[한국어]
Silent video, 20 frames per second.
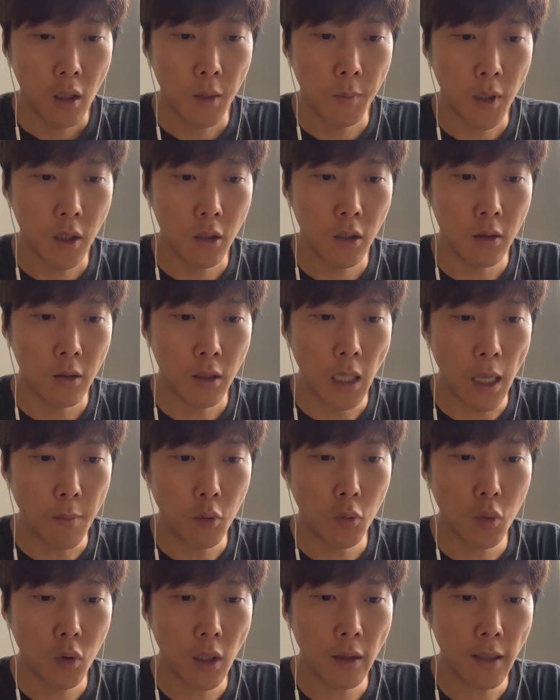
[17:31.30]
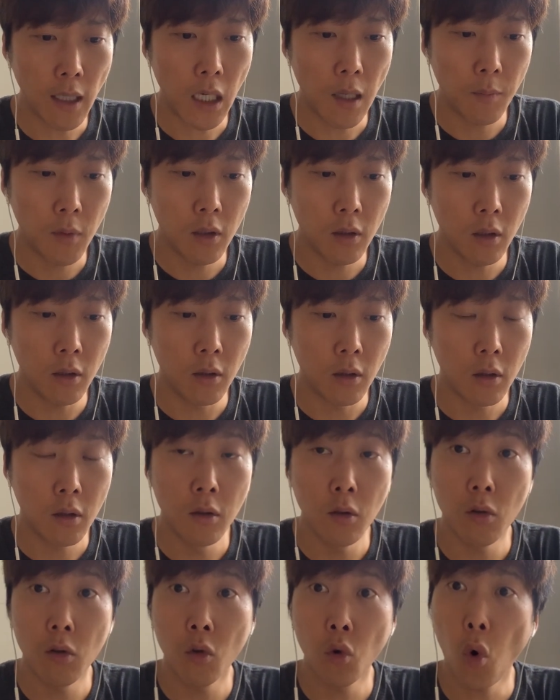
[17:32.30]
그러면은 대부분의
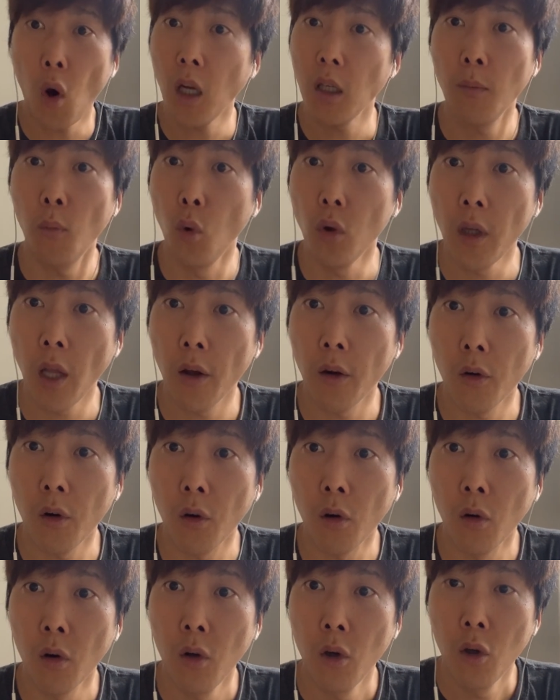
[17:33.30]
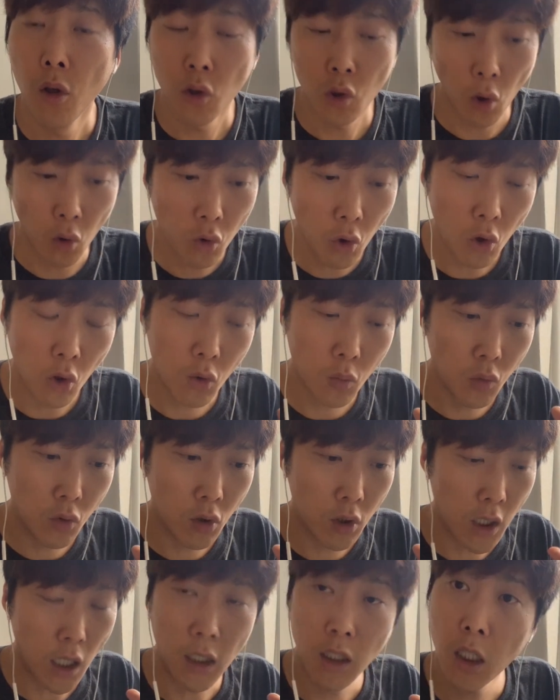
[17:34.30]
사람들은 그걸 소화를 못해요. 저도
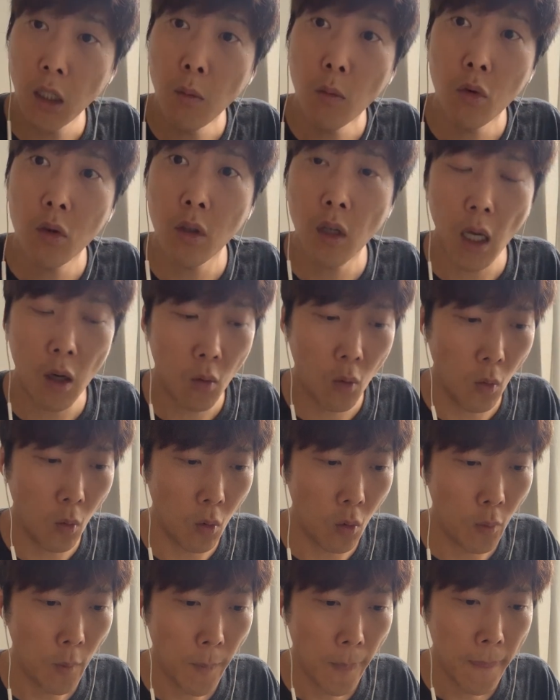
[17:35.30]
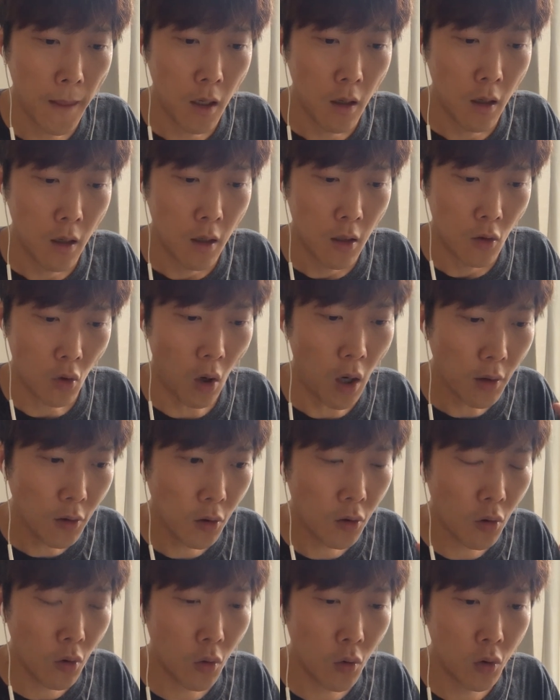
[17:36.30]
여러분들 제가 실무를 하고 저
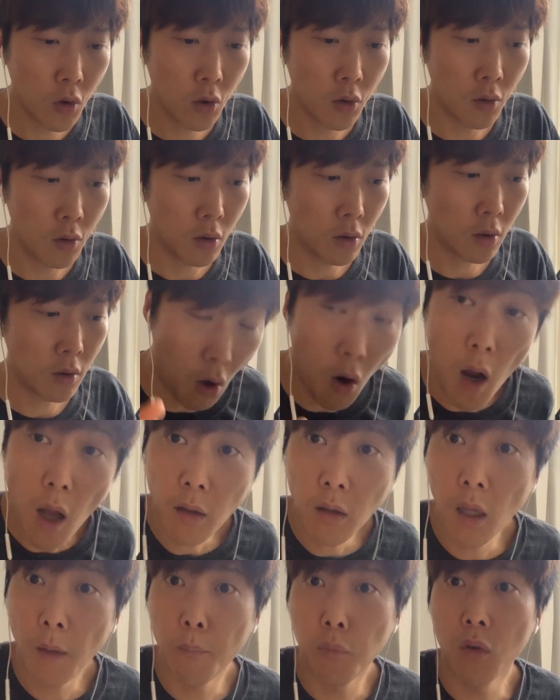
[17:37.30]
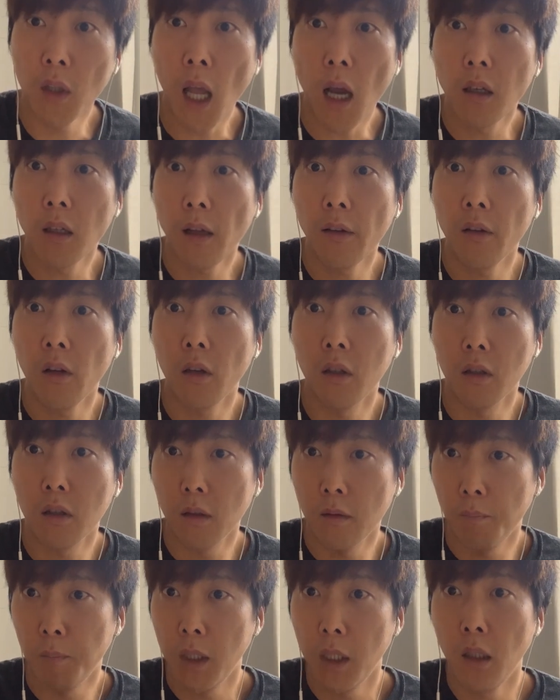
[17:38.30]
같은 경우는 형한테 부탁을 했어요.
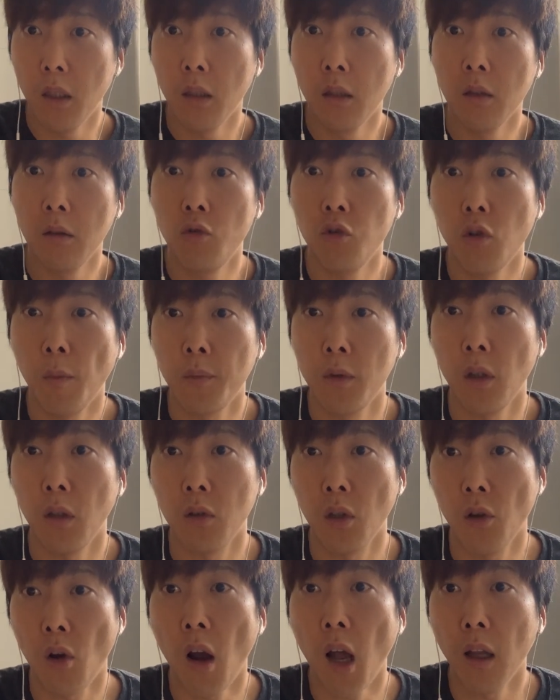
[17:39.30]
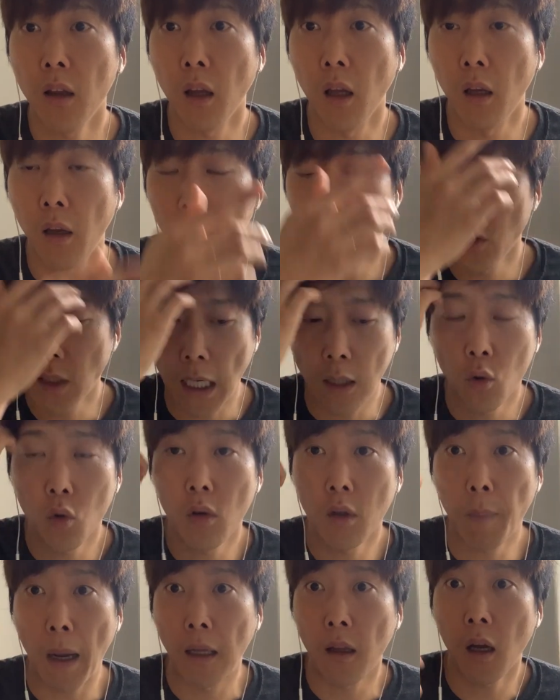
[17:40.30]
그, 미리 글 수업 들었던 형한테. 그래서
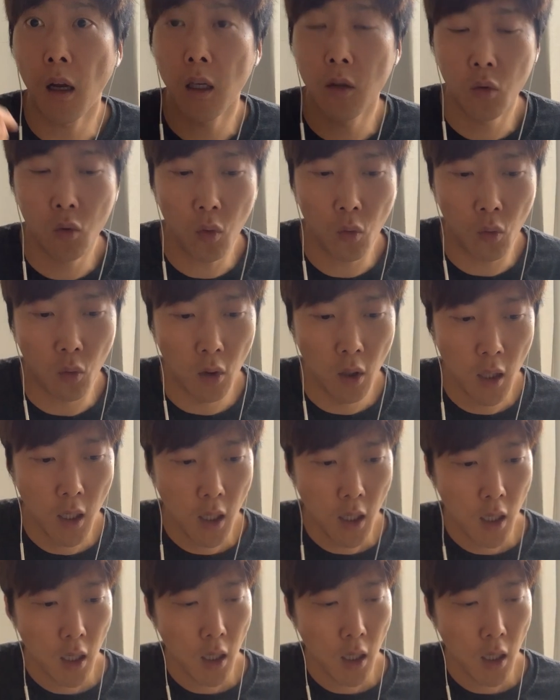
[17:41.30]
자료를 받아가지고